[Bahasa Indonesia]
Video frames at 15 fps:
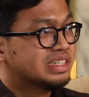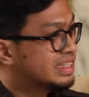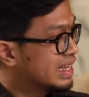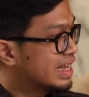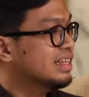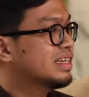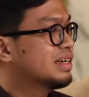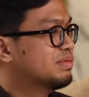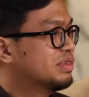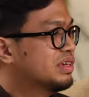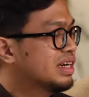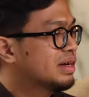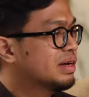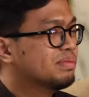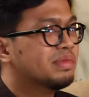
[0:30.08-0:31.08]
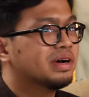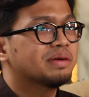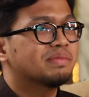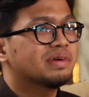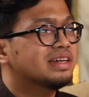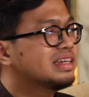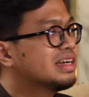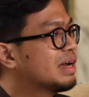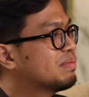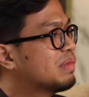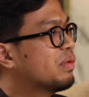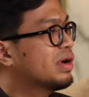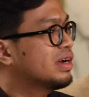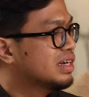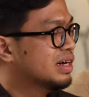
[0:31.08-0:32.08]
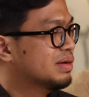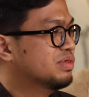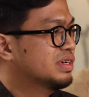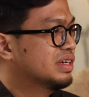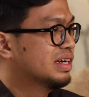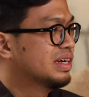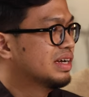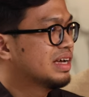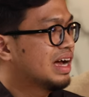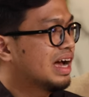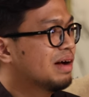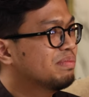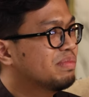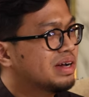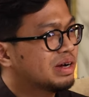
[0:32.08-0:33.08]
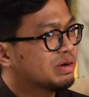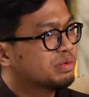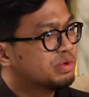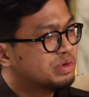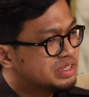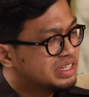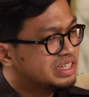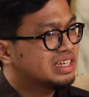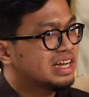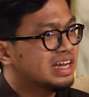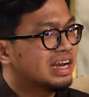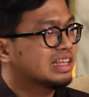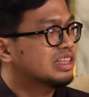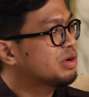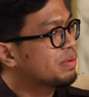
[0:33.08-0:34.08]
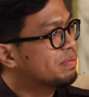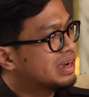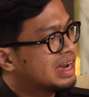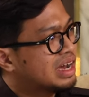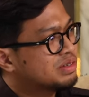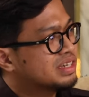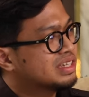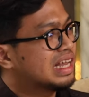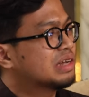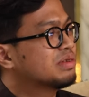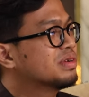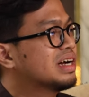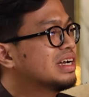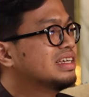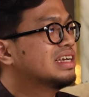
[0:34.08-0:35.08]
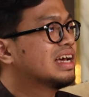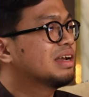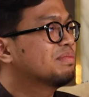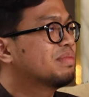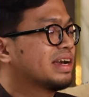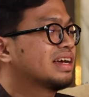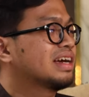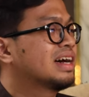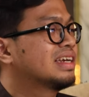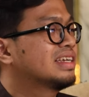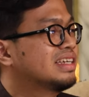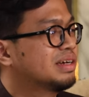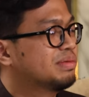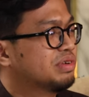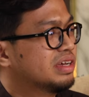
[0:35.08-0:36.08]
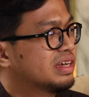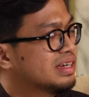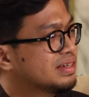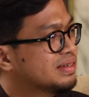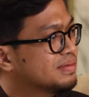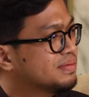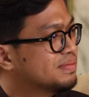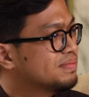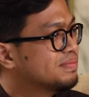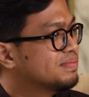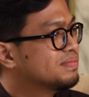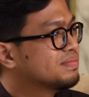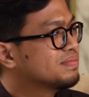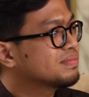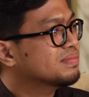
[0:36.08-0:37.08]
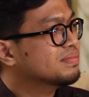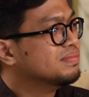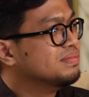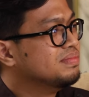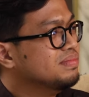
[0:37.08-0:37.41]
detailnya Buya, bagaimana dengan mawaddah Buya? Apa kuncinya atau apa yang harus kita lakukan di dalam pernikahan ini Buya? Bismillah.